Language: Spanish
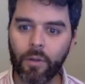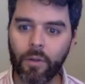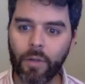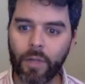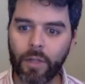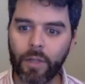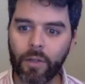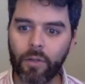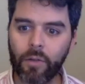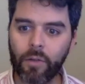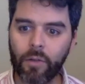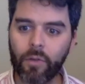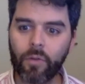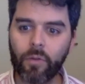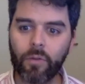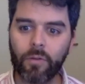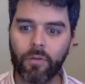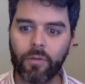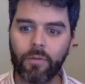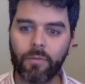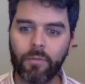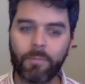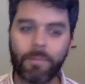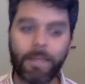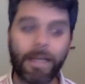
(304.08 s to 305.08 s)
Luego,
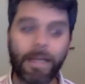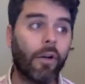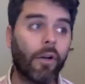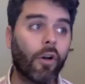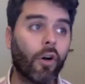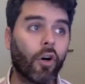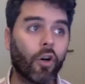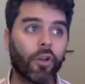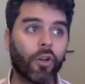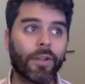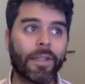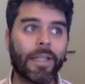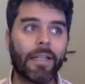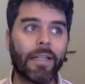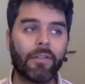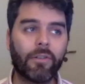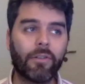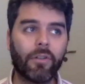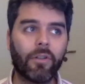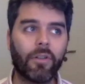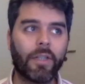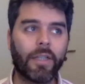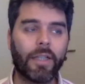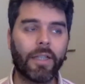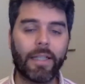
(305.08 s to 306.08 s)
para los
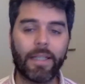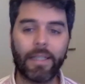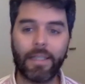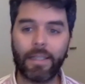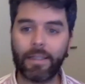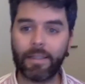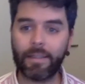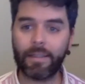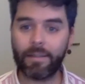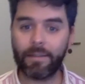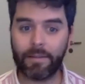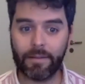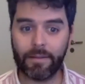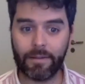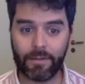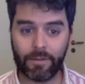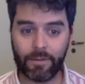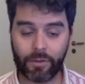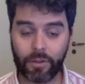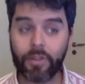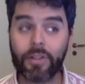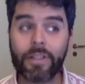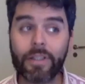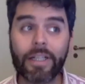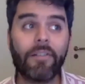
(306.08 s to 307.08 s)
contactos que
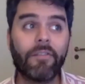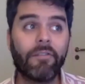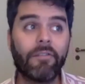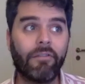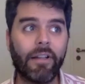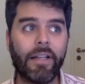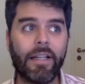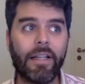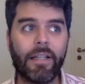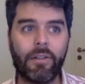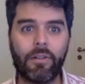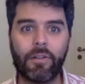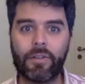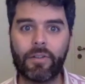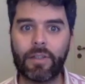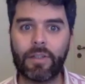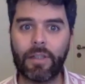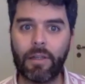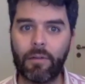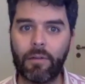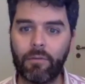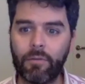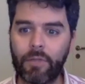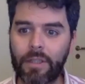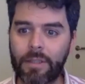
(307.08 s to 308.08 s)
son
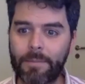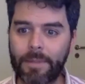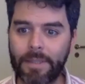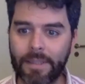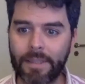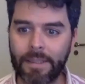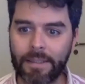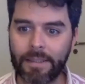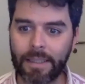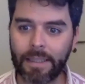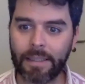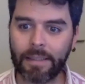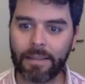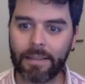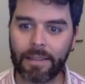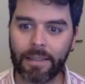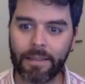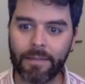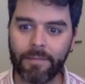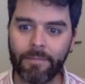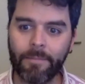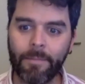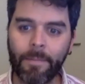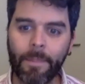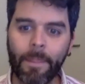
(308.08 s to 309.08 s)
transferidos a un
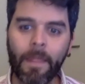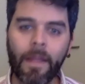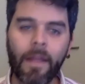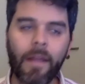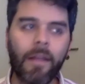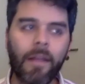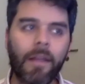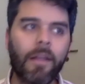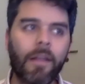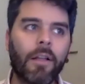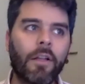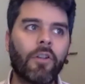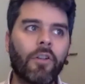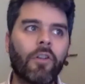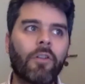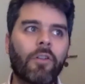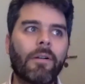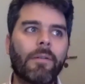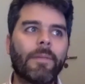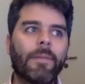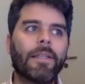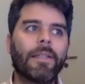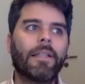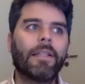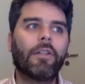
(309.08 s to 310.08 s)
representante,
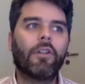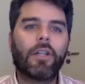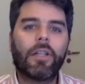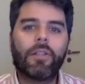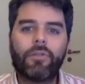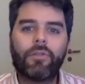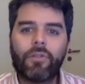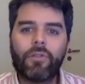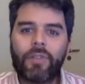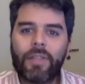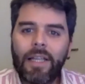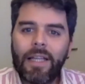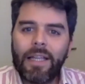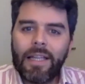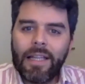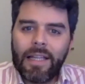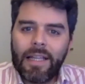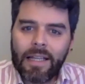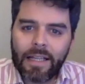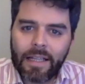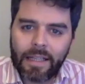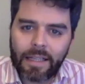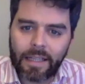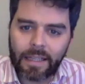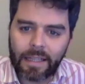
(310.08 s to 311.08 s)
Normalmente lo que
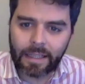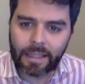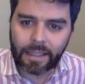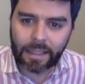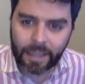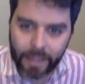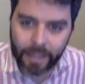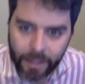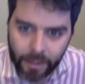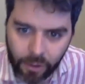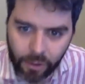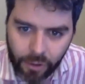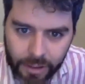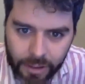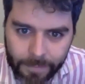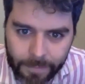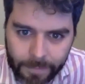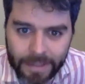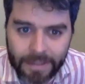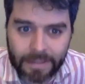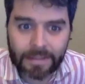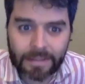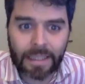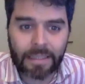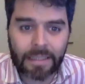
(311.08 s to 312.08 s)
sucede es que los
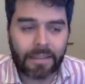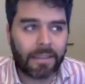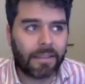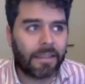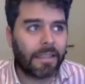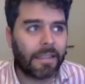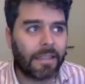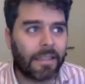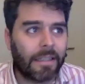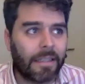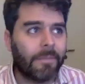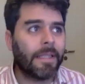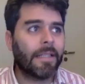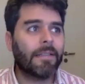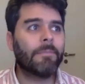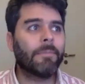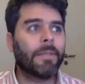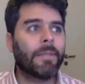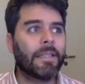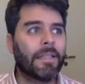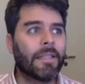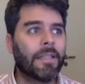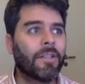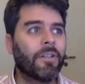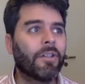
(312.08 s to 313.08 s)
representantes terminan
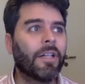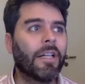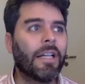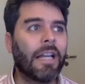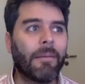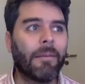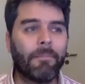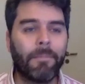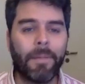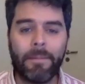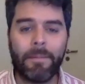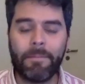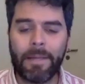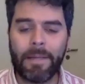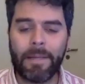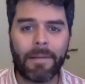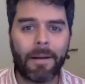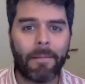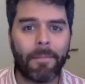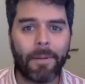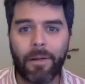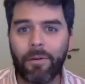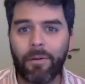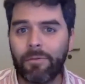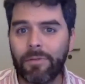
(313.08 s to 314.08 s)
siempre haciéndole las
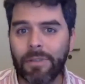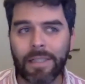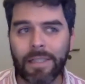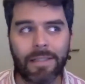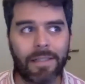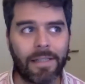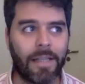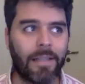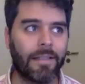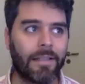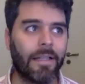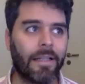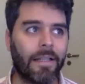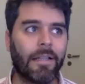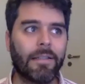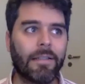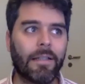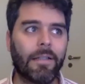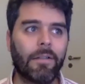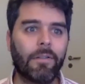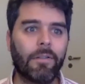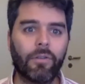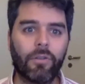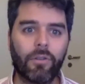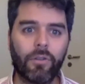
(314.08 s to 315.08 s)
mismas preguntas
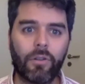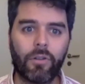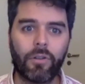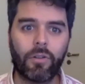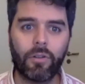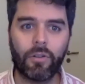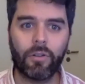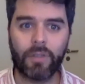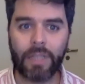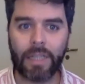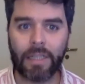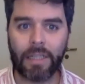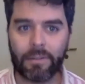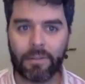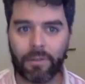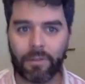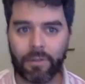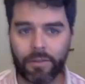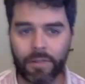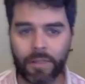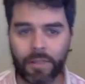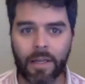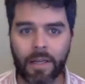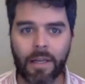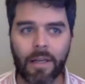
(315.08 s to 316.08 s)
iniciales a los
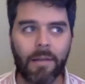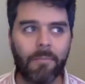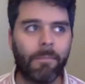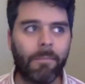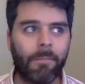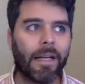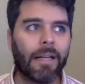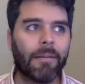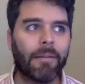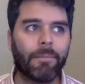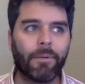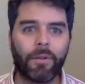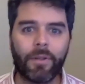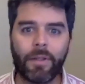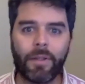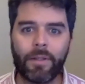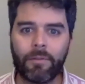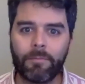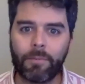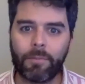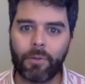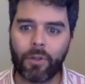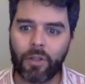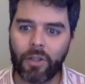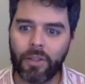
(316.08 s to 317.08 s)
contactos para
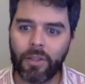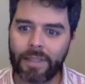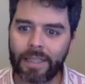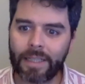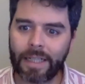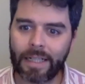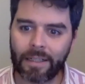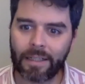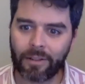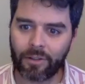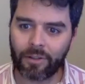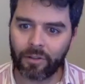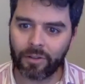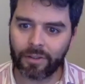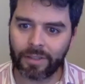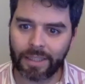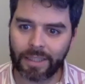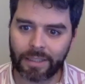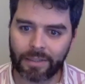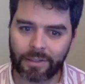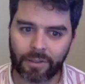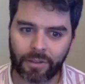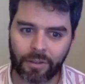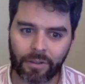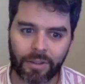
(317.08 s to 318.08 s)
poder un poco entrar en
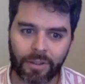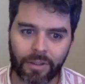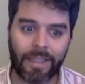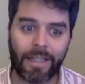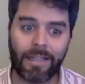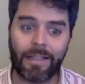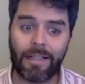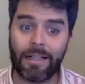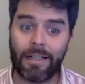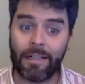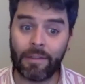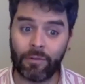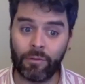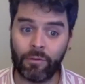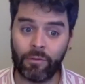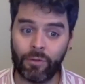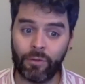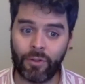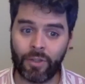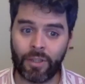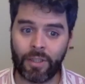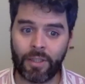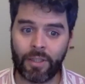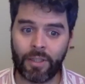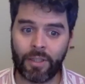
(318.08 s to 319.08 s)
contexto y darles la
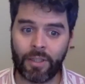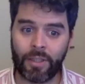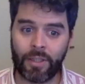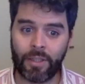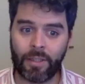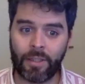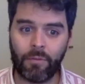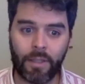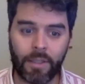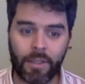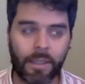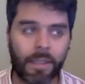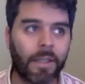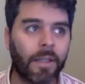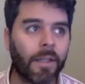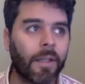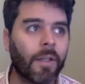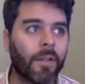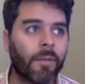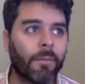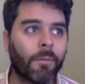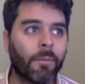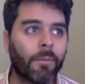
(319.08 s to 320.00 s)
solución adecuada.